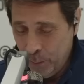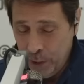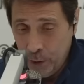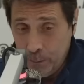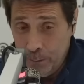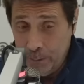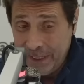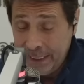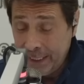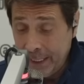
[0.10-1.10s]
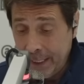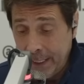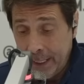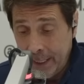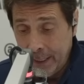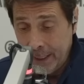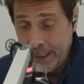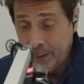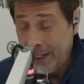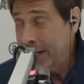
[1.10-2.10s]
Bueno, me parece que eh,
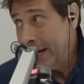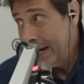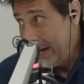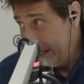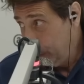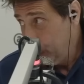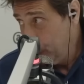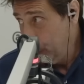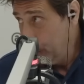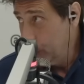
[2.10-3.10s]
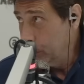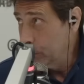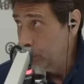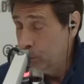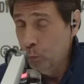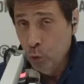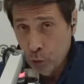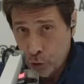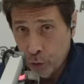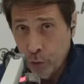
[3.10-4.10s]
está escalando
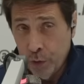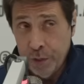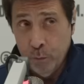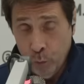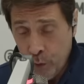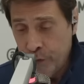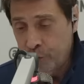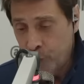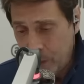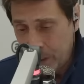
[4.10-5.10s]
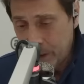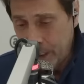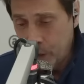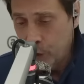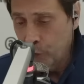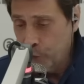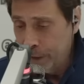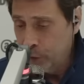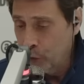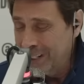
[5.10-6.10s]
mucho y muy fuerte el
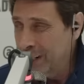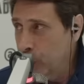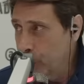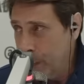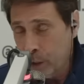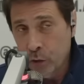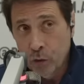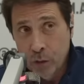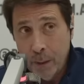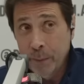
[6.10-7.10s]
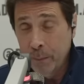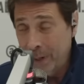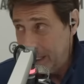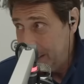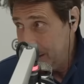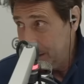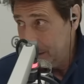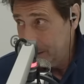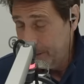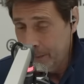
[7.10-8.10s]
conflicto del gobierno con las prepagas. Y
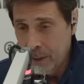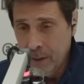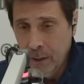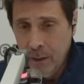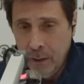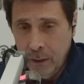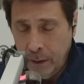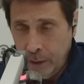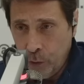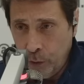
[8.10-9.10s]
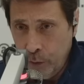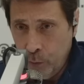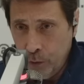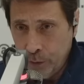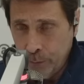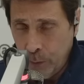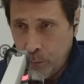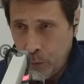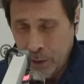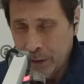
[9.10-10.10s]
sí. Recordemos,
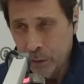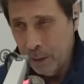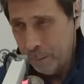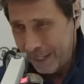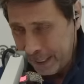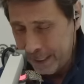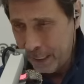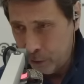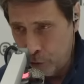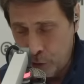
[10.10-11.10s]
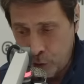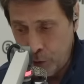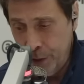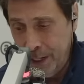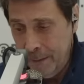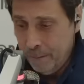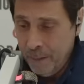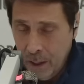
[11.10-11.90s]
vamos a hacer una pequeña cronología.